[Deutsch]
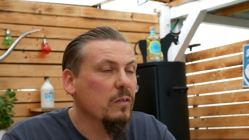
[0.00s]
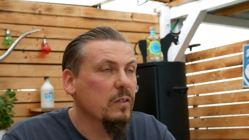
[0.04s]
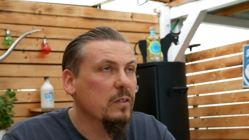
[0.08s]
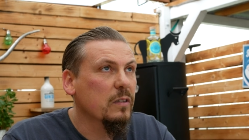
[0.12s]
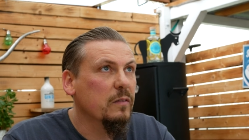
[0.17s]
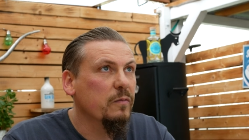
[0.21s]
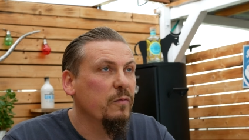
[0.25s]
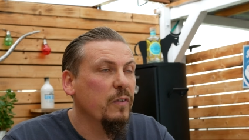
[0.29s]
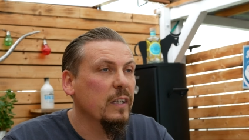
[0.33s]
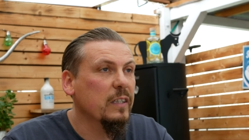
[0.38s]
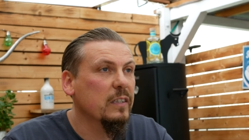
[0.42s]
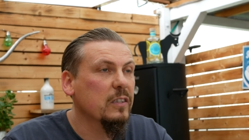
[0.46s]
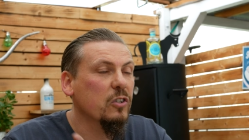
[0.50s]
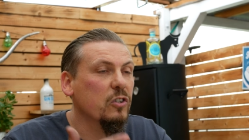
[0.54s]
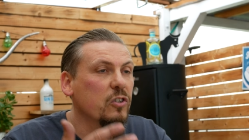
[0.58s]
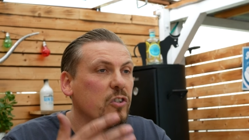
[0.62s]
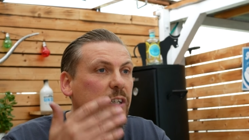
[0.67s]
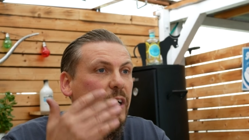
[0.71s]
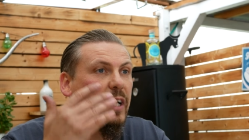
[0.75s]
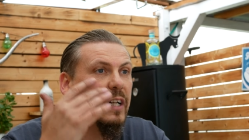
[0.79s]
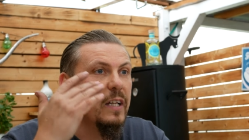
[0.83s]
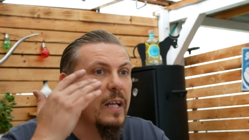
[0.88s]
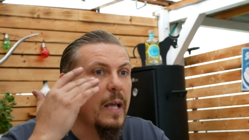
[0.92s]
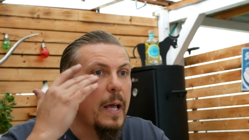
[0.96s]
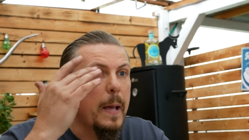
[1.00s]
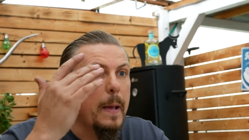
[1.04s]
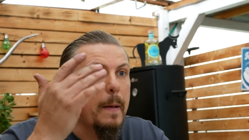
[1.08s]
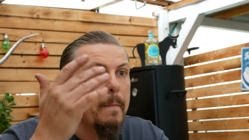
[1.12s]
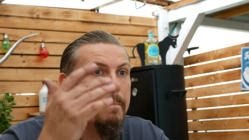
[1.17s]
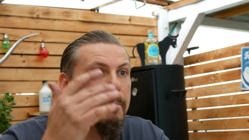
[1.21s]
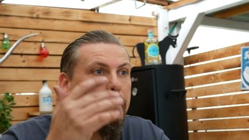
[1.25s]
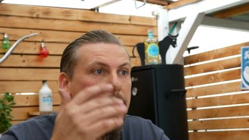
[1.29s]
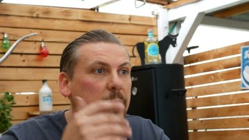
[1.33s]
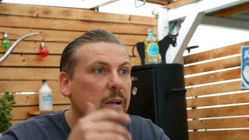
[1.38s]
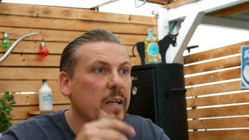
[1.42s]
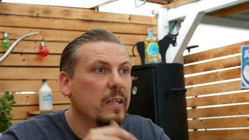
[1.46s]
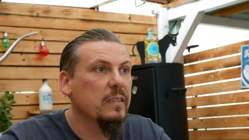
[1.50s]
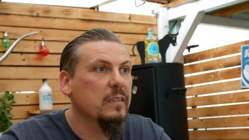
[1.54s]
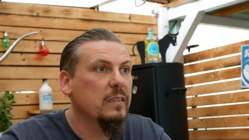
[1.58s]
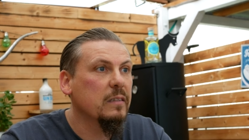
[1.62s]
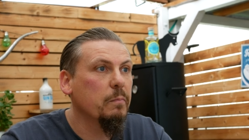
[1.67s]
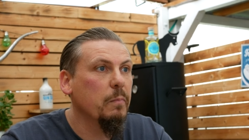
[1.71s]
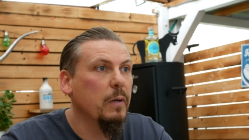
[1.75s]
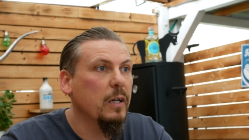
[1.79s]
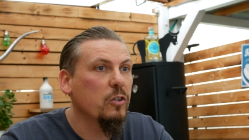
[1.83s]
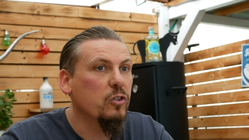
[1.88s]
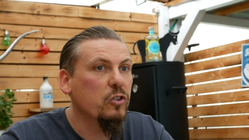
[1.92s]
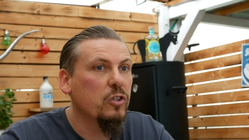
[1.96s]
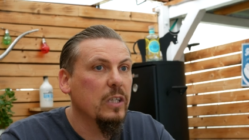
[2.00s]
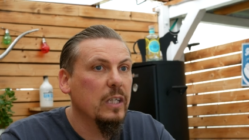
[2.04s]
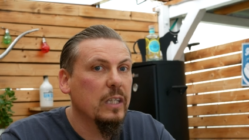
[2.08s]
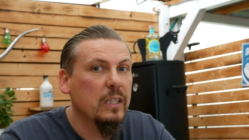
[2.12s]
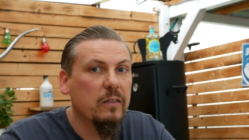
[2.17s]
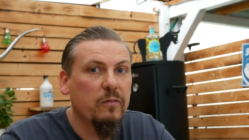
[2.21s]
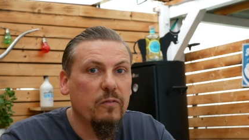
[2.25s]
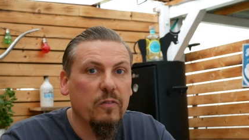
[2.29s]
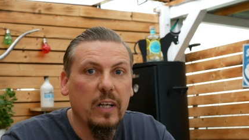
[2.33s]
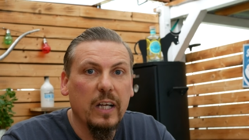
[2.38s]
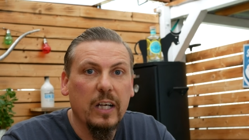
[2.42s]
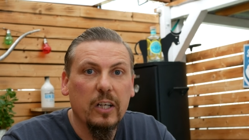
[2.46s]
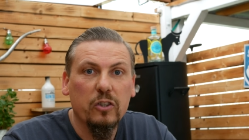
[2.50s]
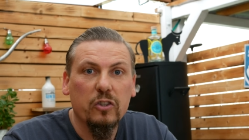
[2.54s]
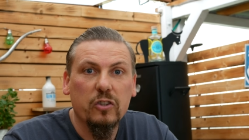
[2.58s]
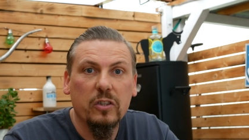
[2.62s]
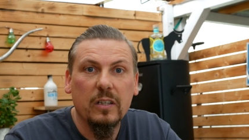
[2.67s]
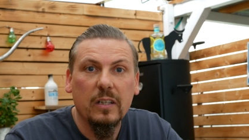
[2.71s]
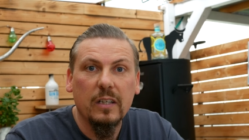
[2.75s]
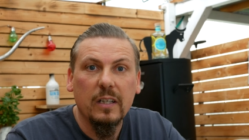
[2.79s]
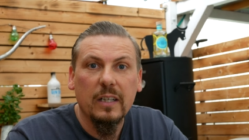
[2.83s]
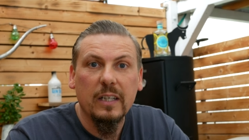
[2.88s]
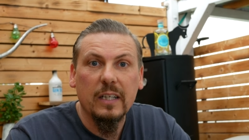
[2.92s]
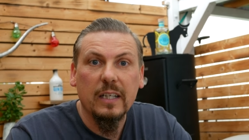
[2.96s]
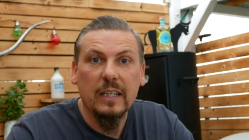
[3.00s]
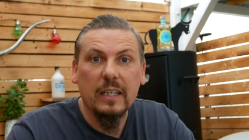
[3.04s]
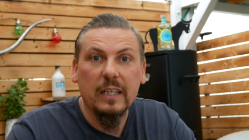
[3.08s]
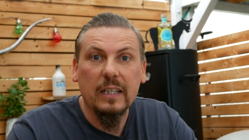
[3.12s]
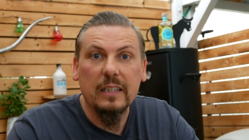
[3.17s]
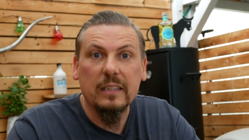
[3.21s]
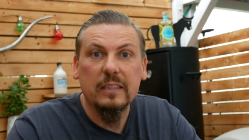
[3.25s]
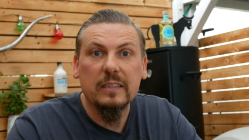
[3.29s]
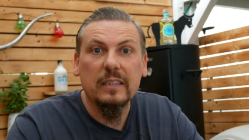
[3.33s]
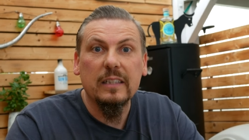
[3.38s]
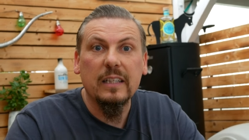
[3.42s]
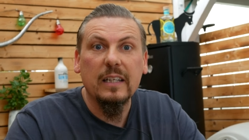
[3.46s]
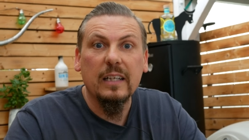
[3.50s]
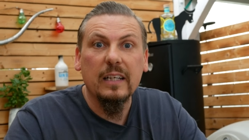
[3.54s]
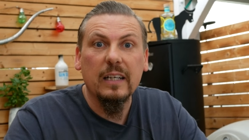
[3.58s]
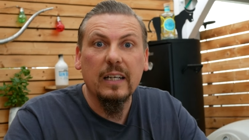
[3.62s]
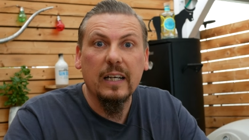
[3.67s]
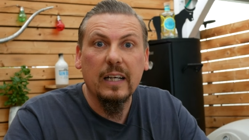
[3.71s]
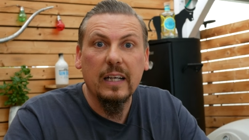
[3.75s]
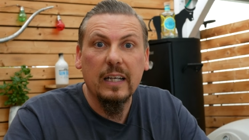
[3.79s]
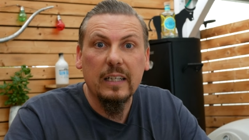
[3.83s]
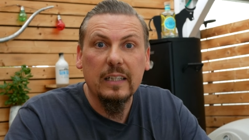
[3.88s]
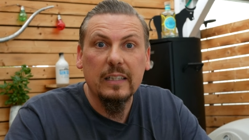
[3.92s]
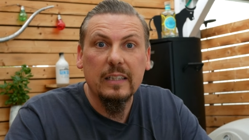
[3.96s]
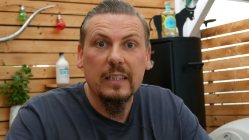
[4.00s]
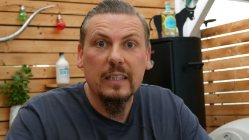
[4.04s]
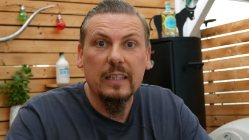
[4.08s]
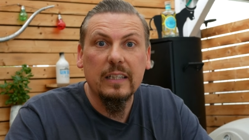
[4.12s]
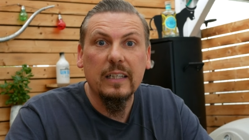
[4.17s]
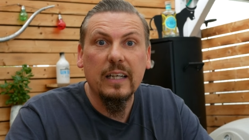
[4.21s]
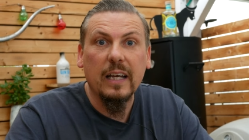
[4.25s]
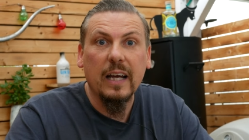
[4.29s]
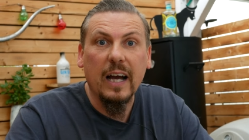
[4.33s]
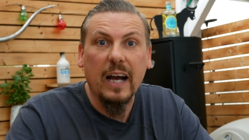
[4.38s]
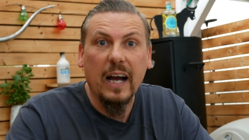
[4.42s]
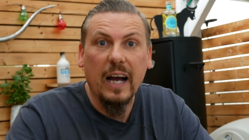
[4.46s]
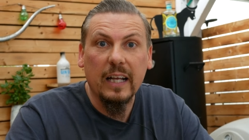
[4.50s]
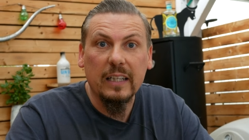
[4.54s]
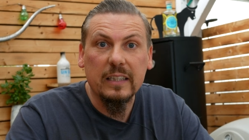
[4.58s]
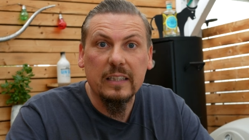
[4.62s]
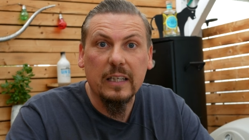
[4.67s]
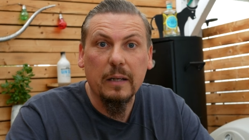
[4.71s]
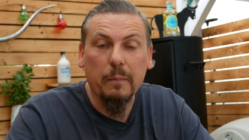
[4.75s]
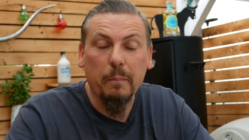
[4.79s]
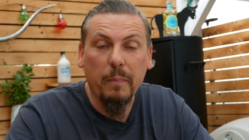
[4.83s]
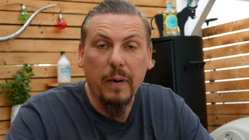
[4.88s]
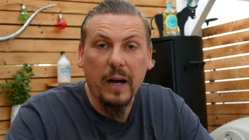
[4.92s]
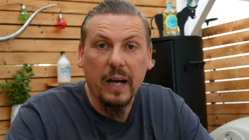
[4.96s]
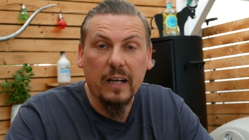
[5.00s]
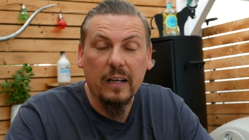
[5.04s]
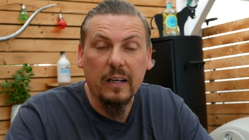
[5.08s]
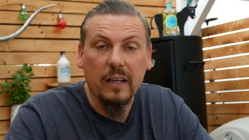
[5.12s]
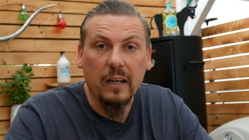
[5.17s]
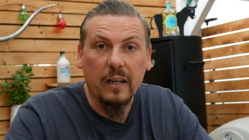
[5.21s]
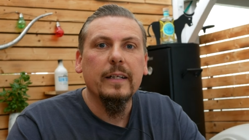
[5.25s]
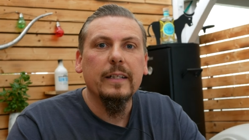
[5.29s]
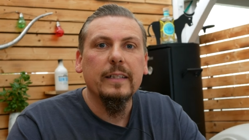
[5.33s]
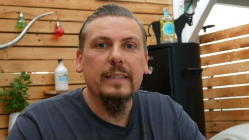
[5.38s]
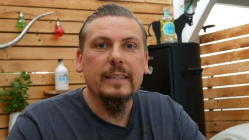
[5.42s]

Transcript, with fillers: und festgestellt, Mist, mein Schichtfleisch ist richtig angebacken.